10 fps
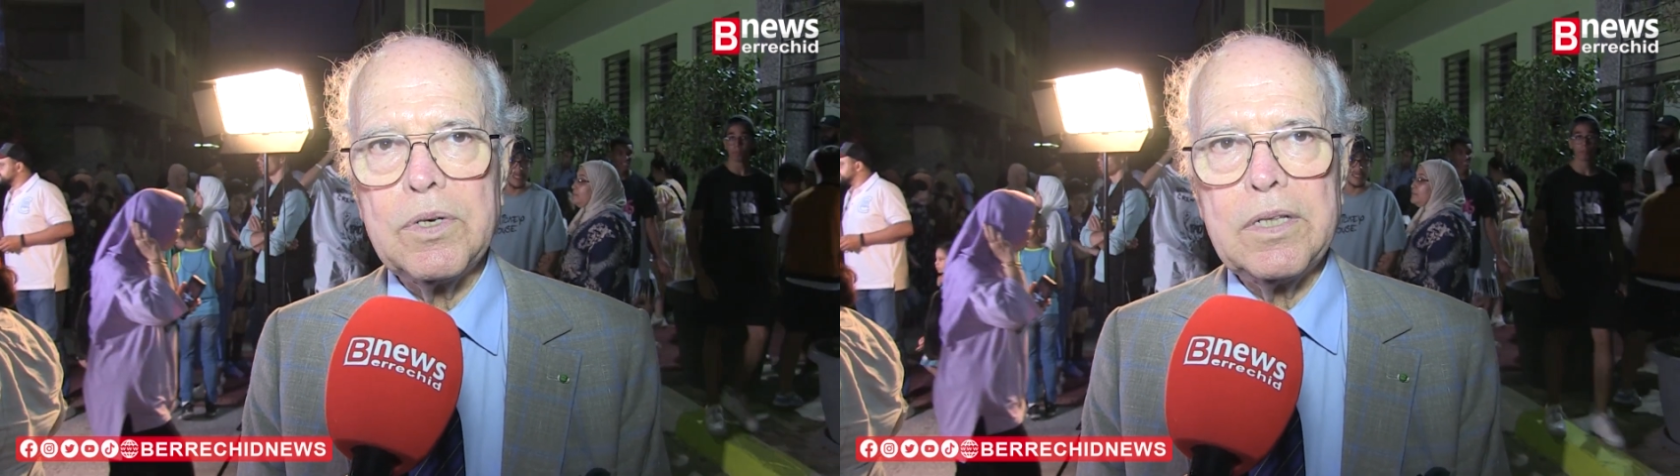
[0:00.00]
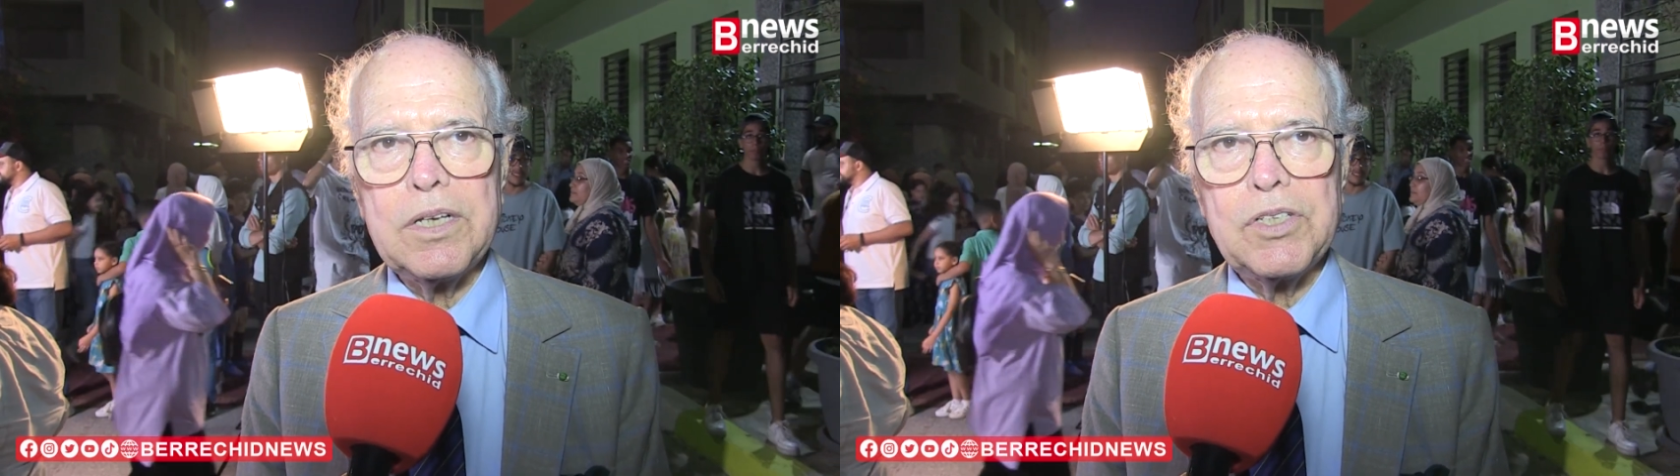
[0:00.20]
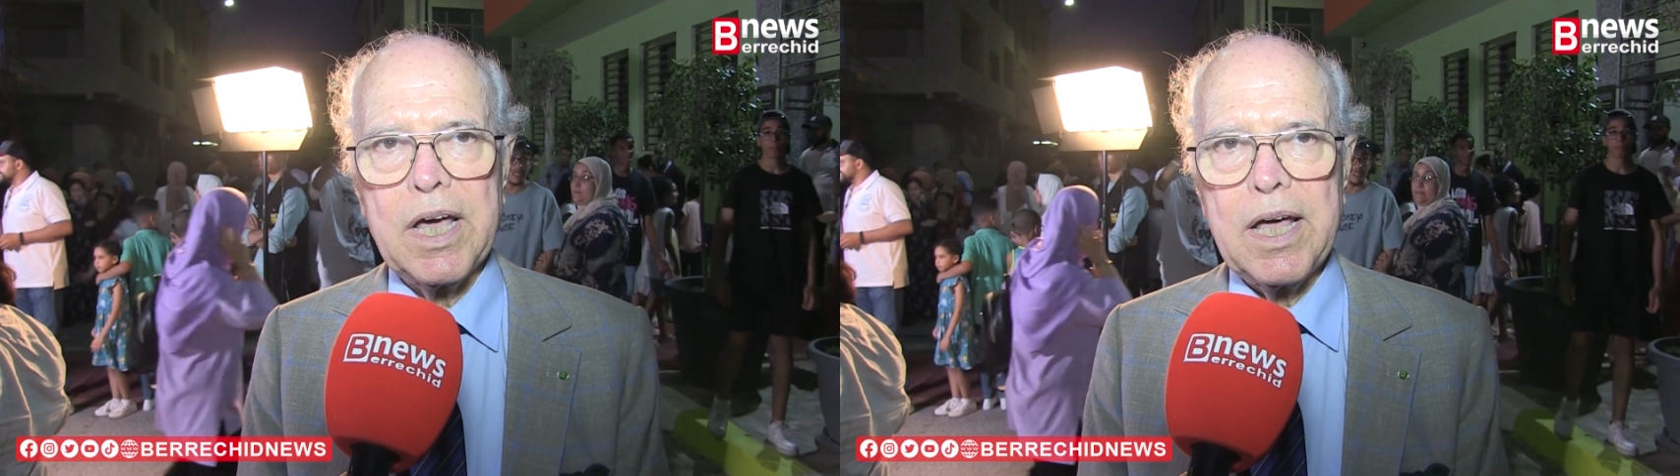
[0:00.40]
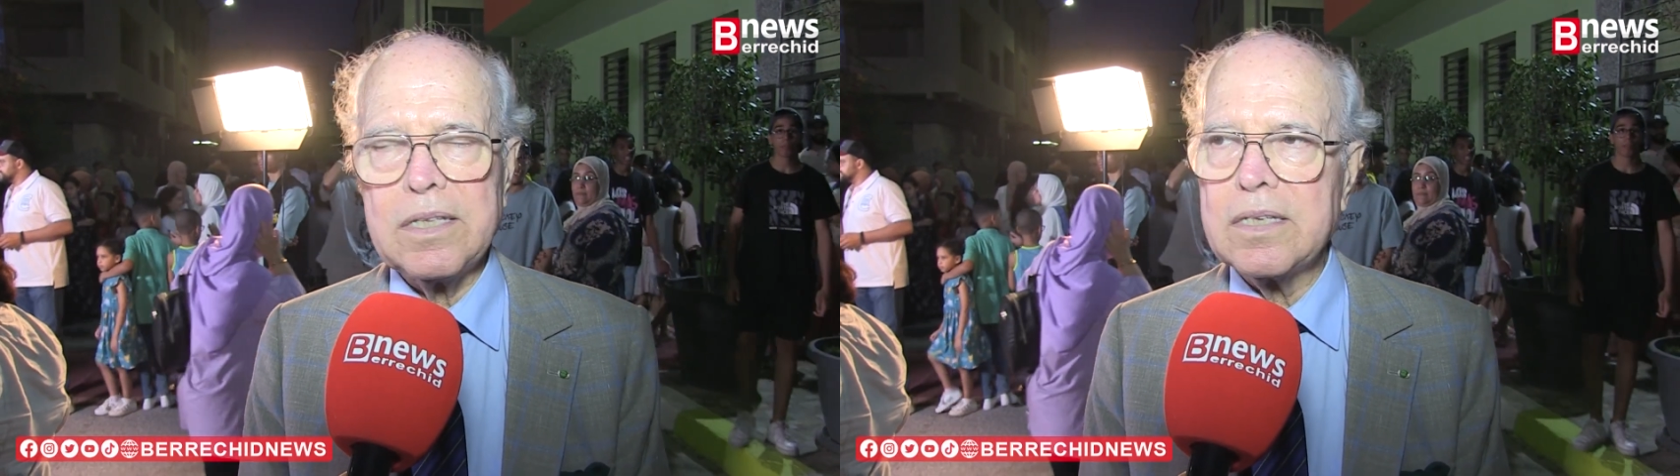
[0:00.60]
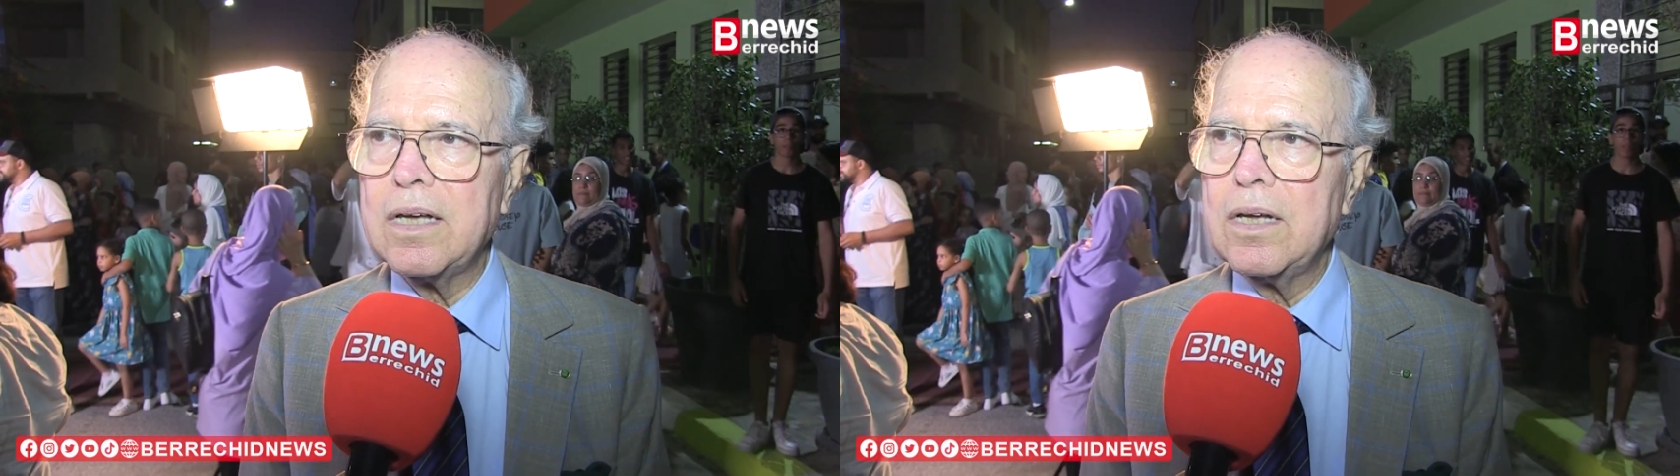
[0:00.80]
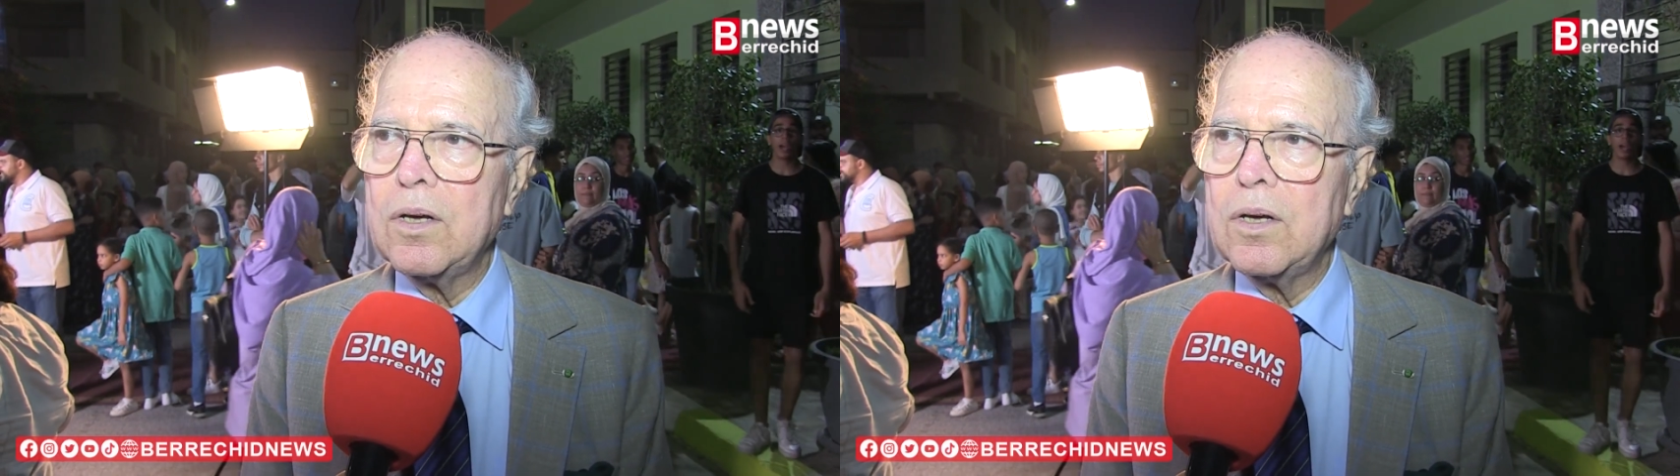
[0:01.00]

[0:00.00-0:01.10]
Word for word: والناجحات